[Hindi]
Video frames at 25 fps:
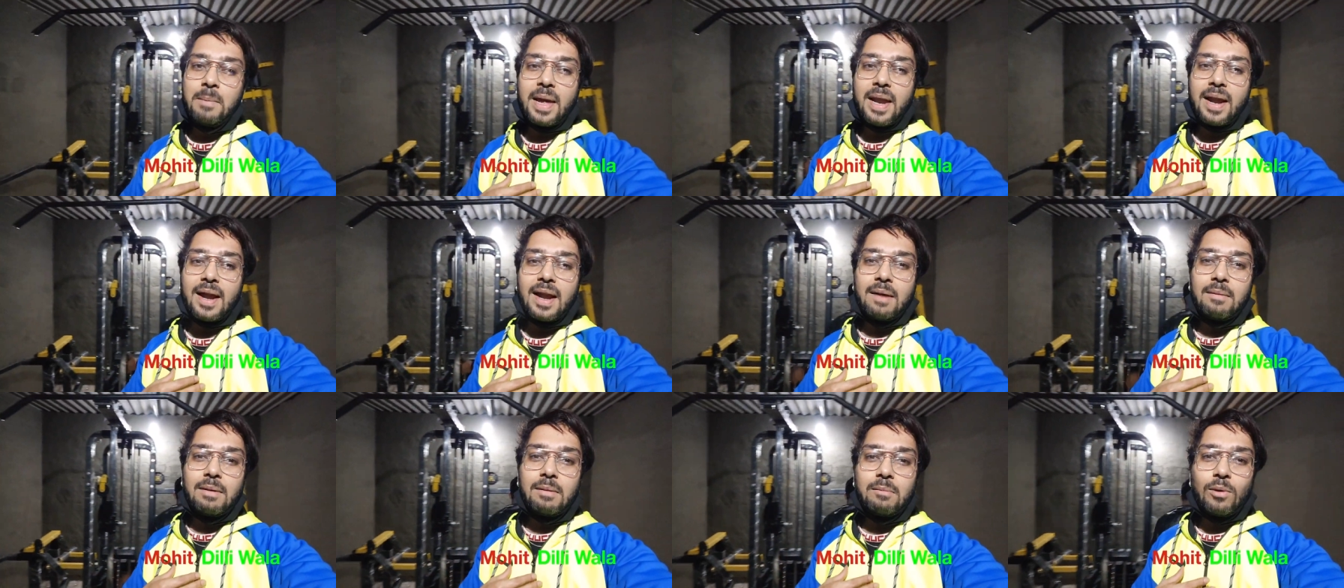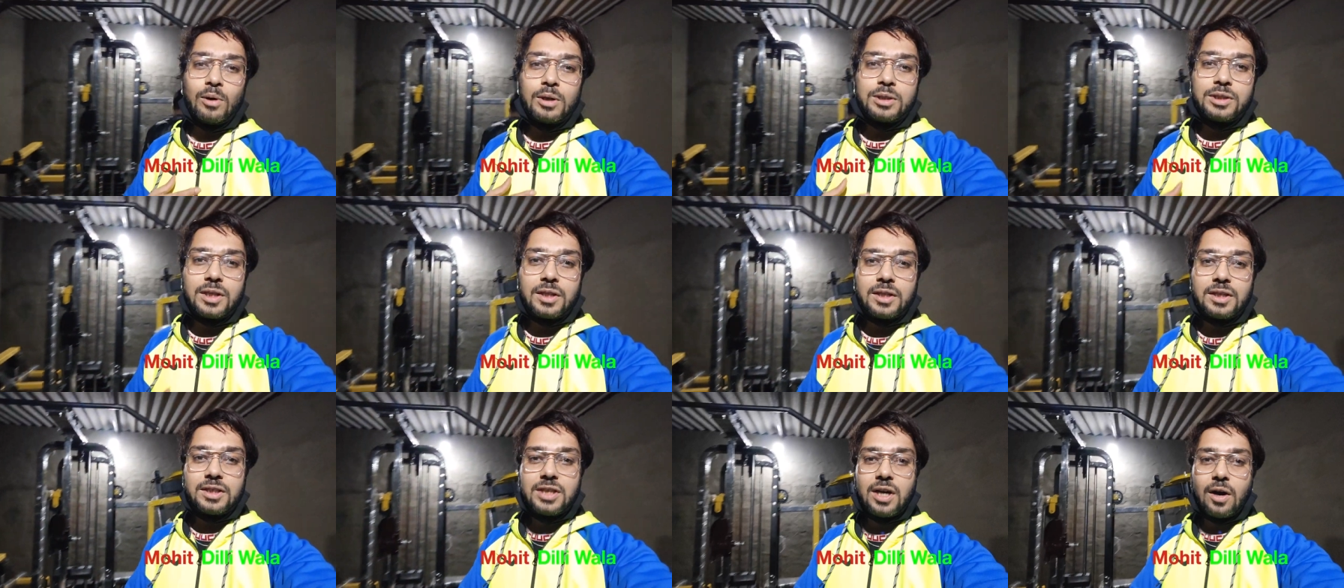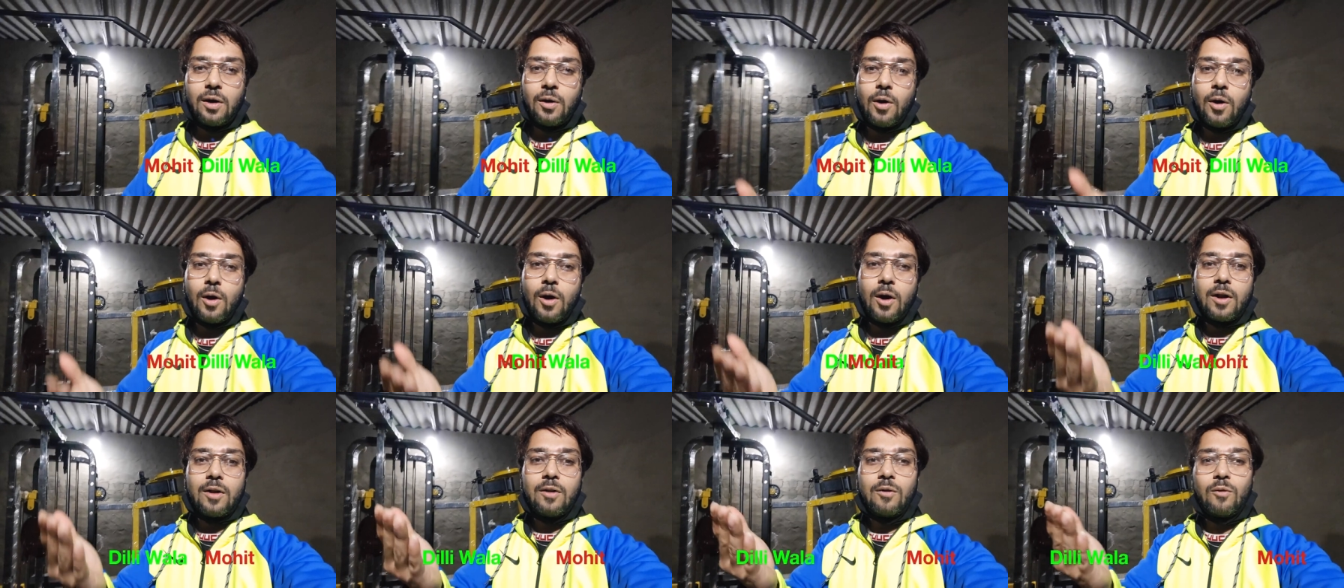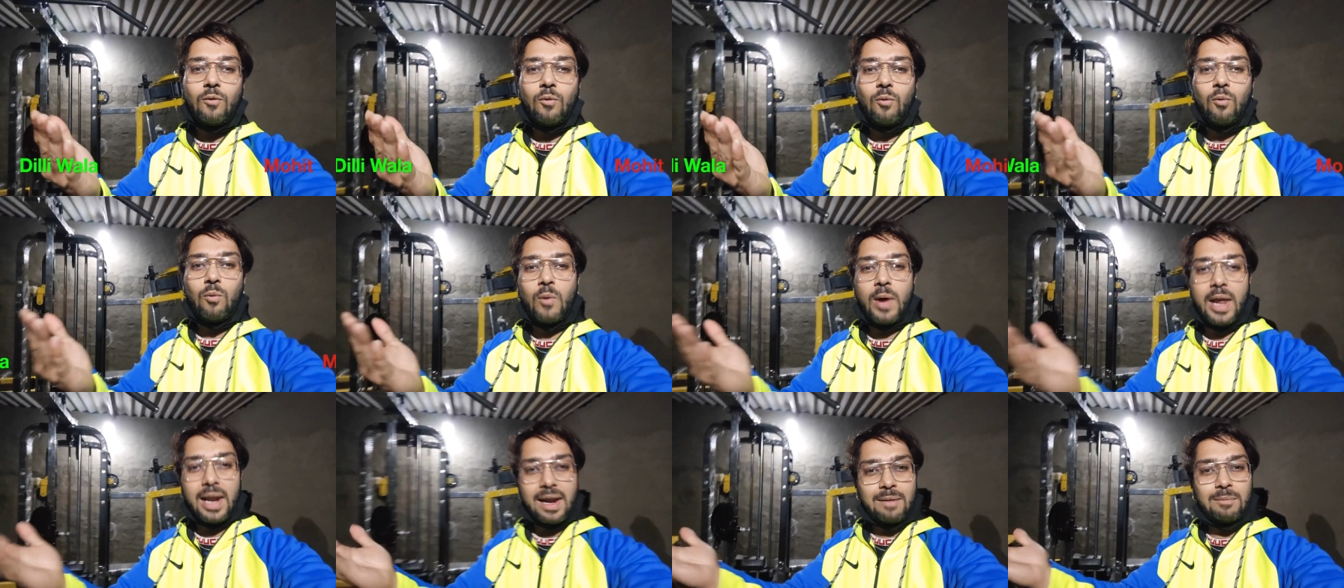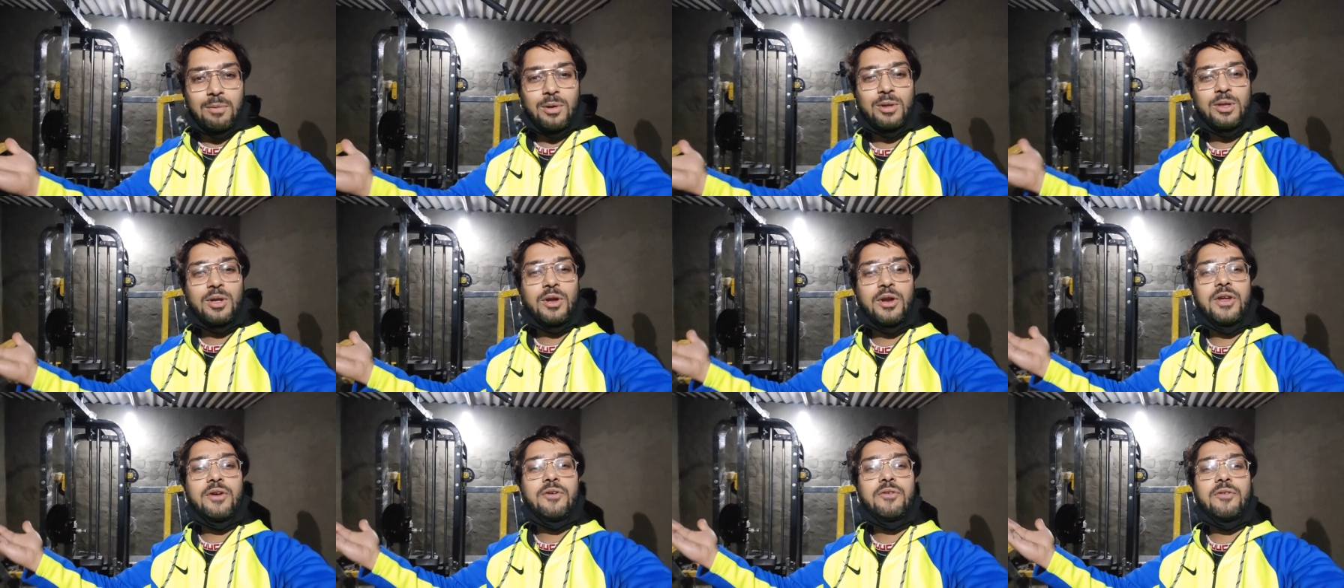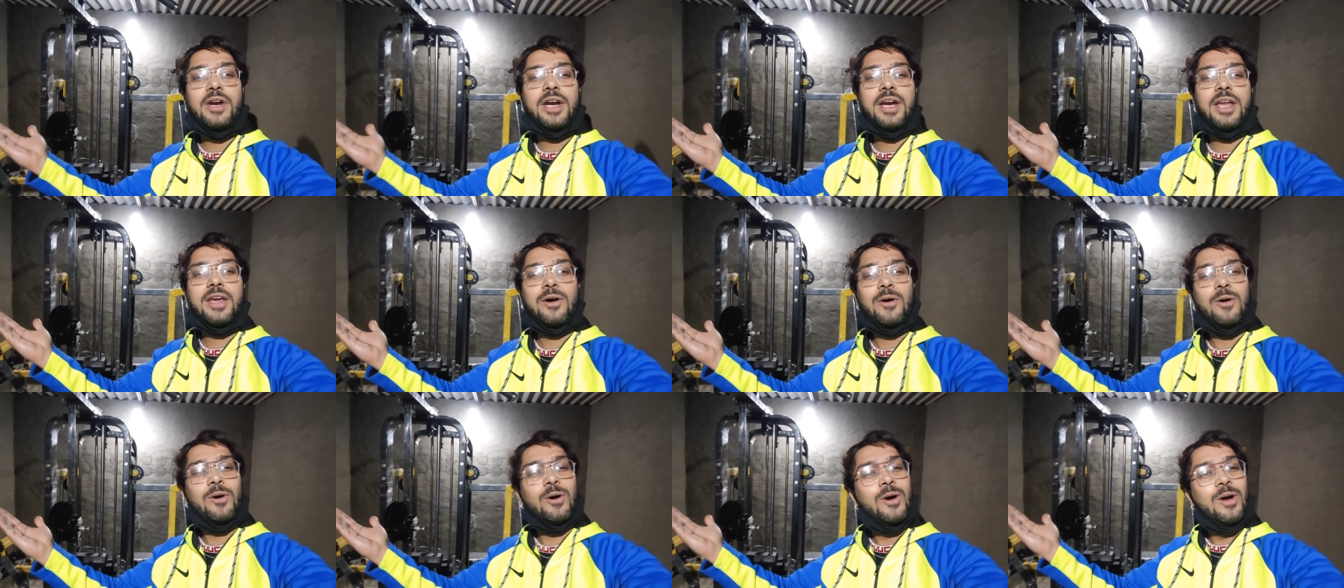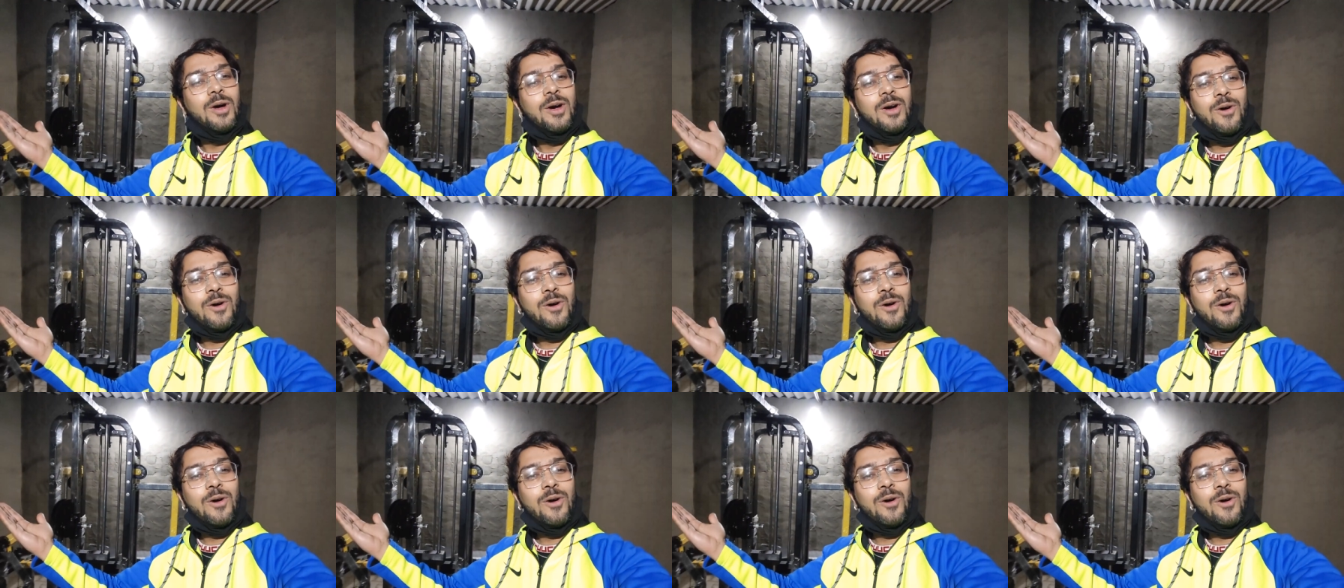मेरा नाम है मोहित सतीजा और वेलकम टू द न्यू वीडियो